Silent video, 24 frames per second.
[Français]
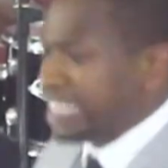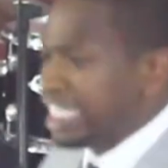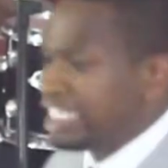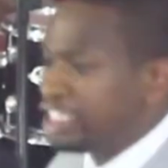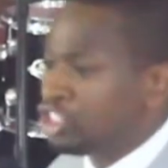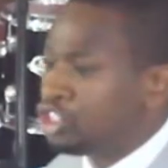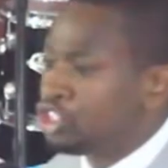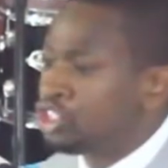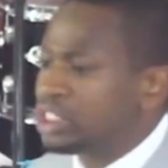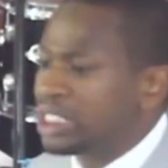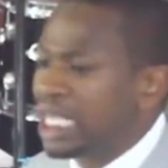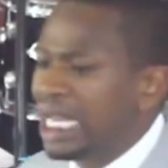
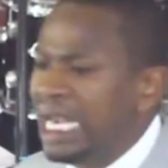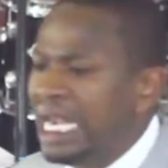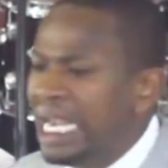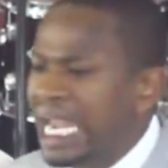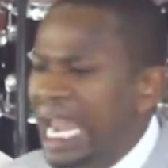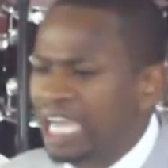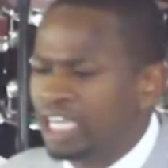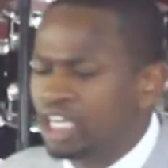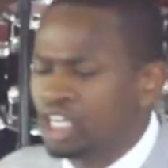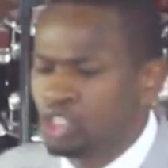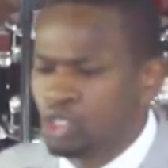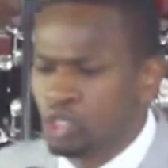C'est
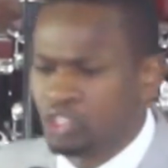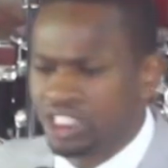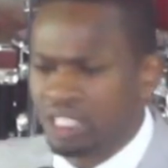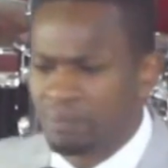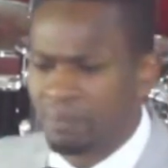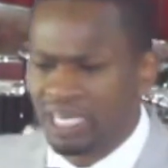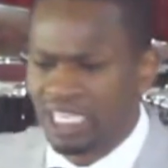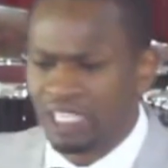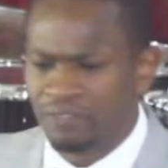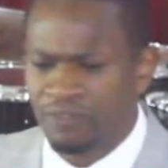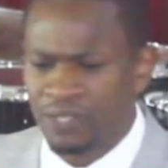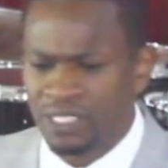là que Dieu s'est
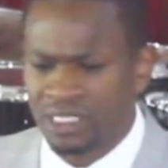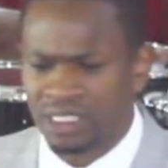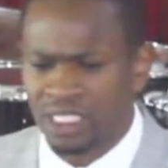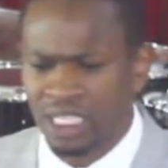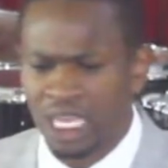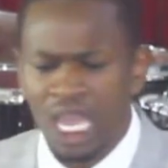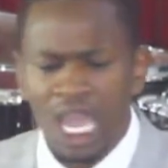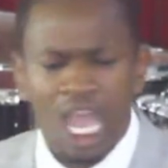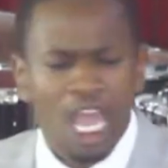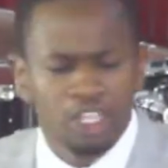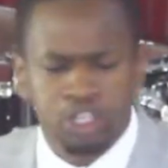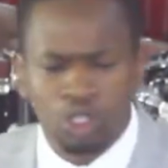
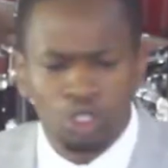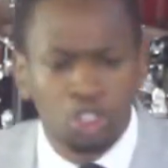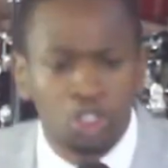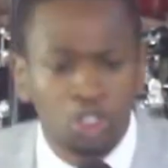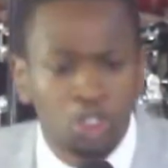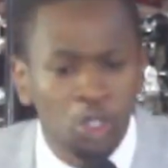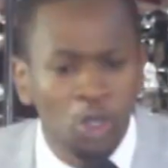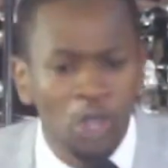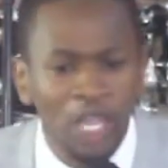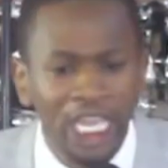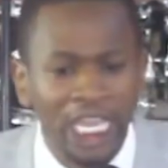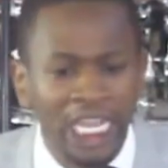manifesté. Donc
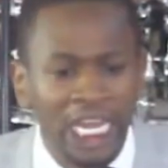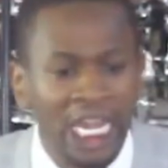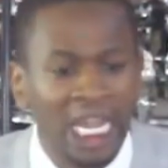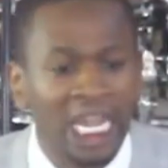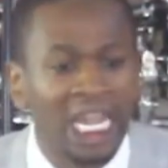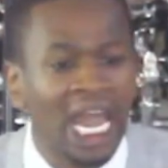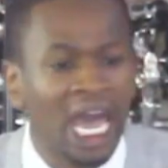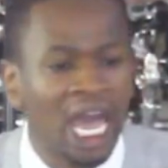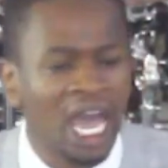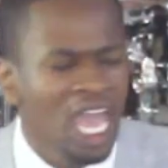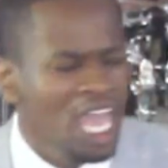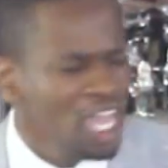Dieu
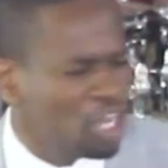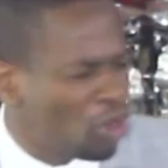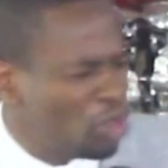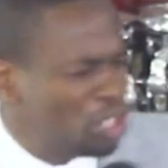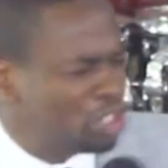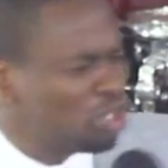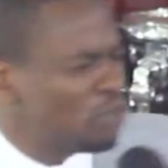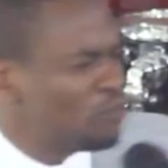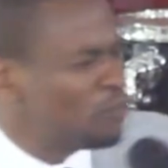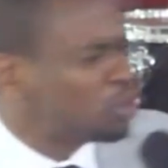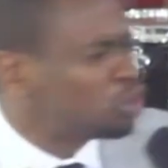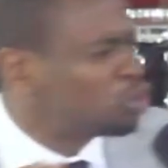est là. Quand
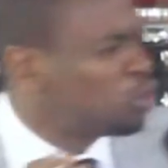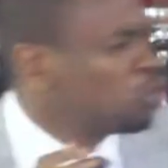ils ont vu